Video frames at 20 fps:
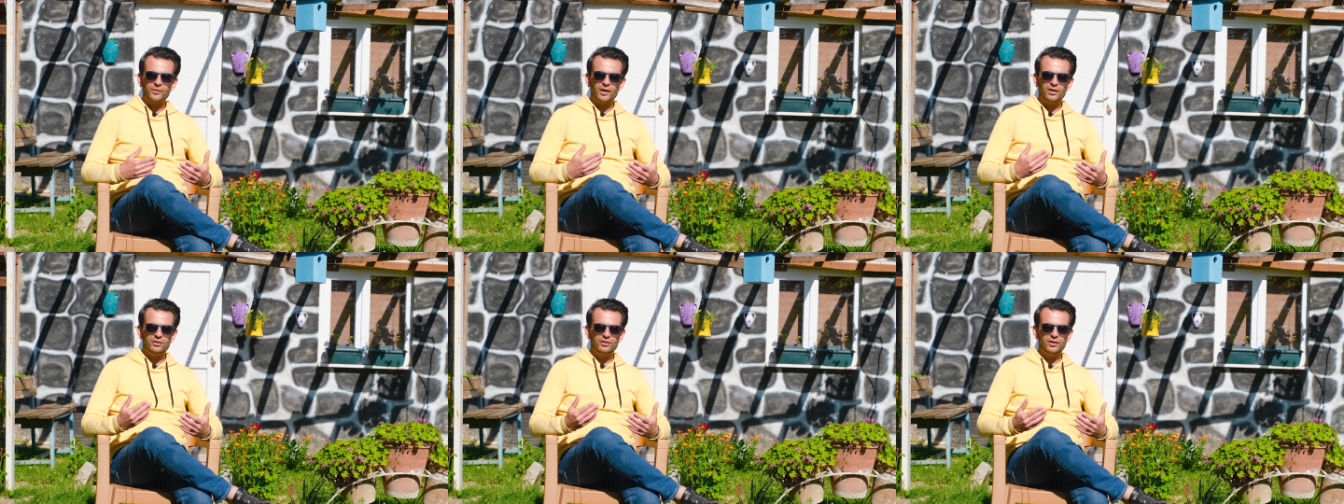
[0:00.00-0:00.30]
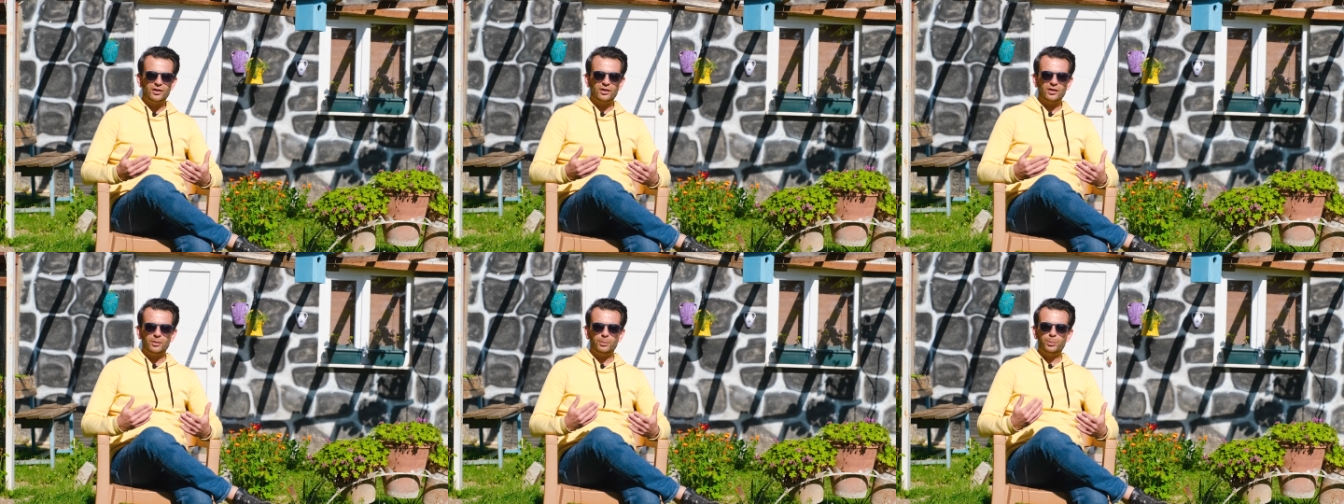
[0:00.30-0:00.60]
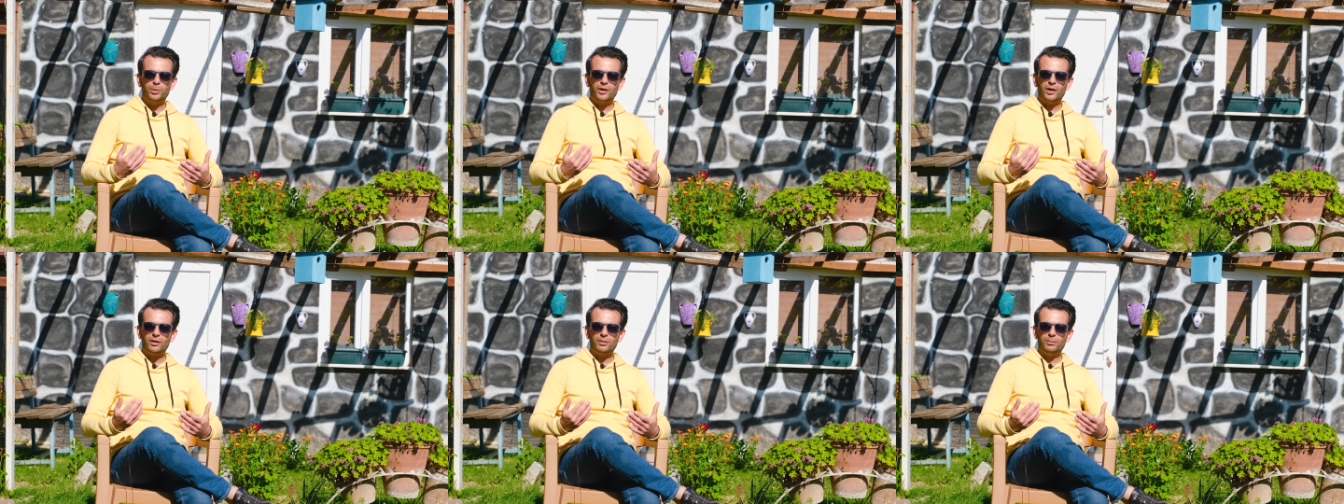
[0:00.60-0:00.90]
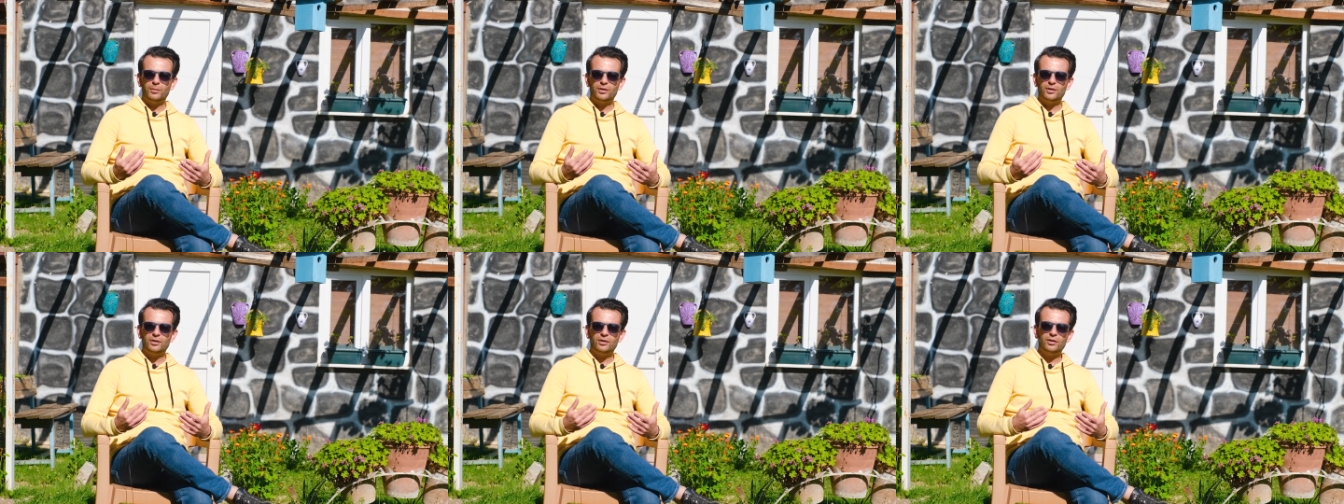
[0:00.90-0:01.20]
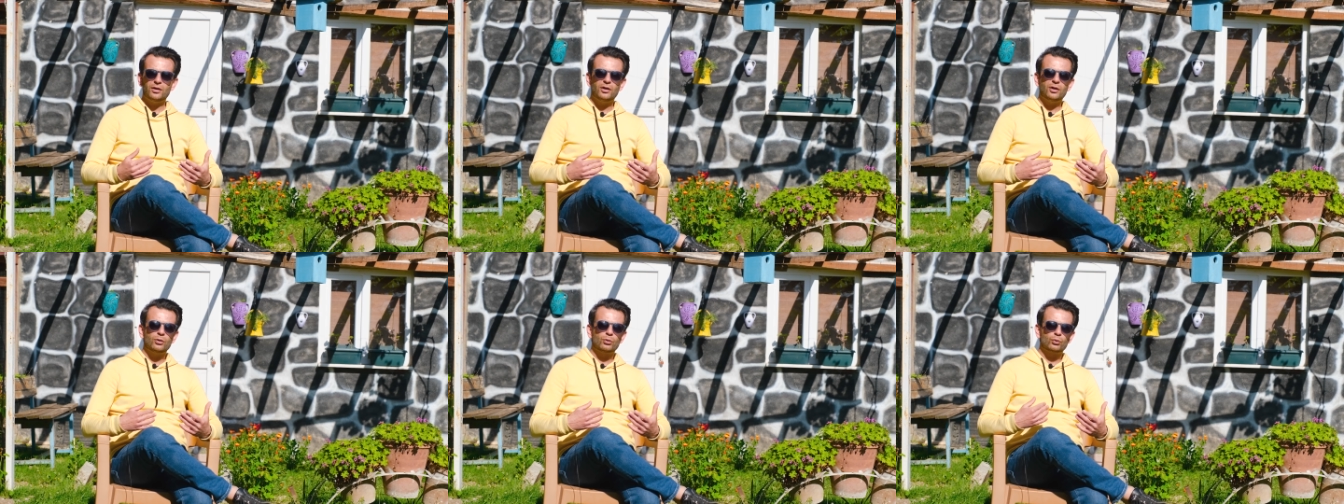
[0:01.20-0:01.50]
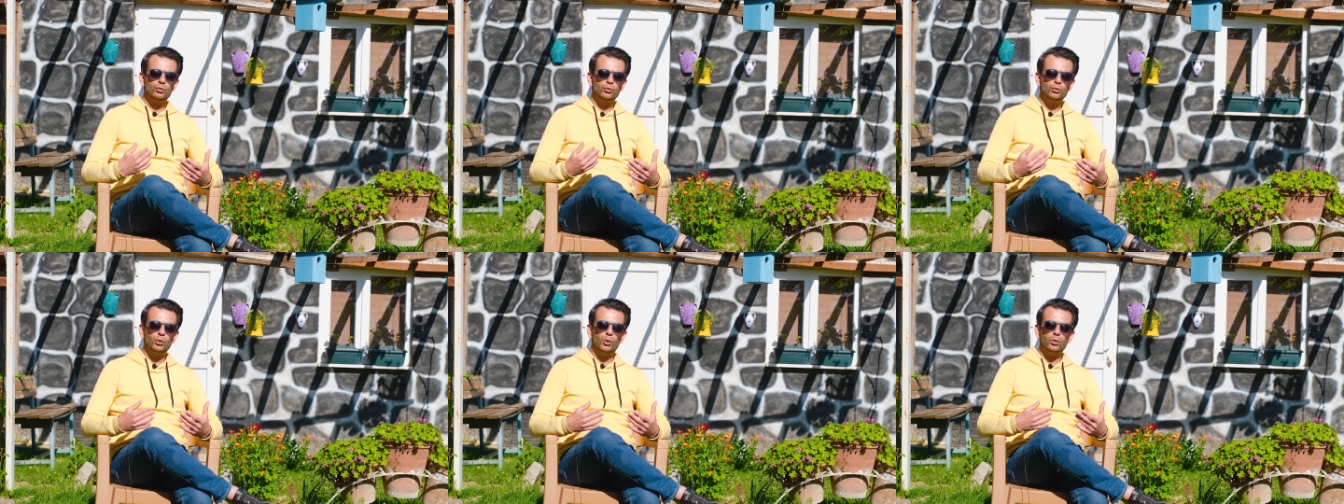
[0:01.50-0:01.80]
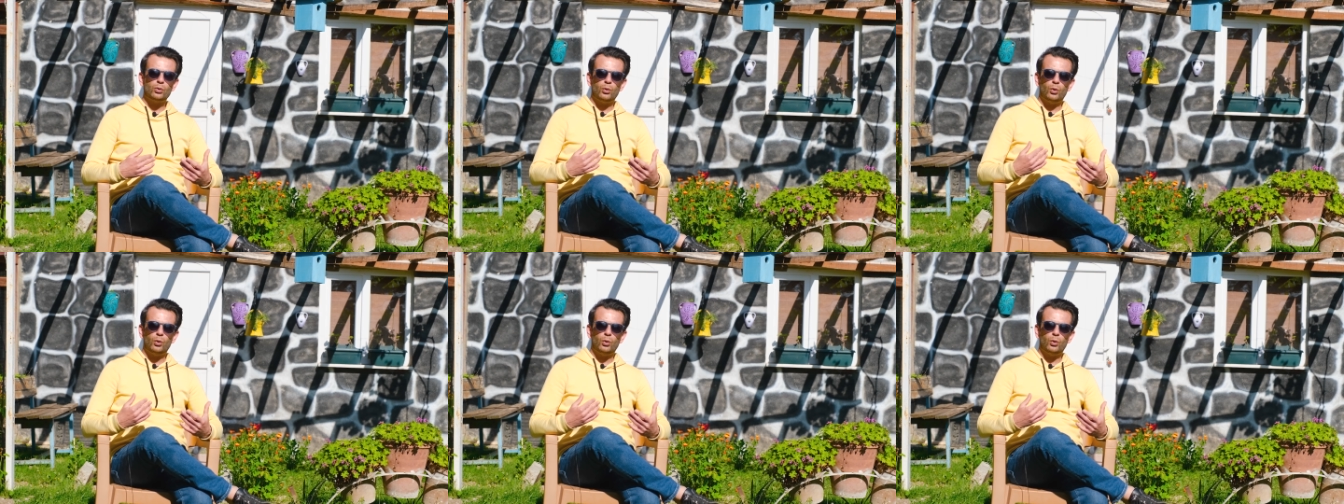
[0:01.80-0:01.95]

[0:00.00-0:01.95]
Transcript: sigara bırakmanın zor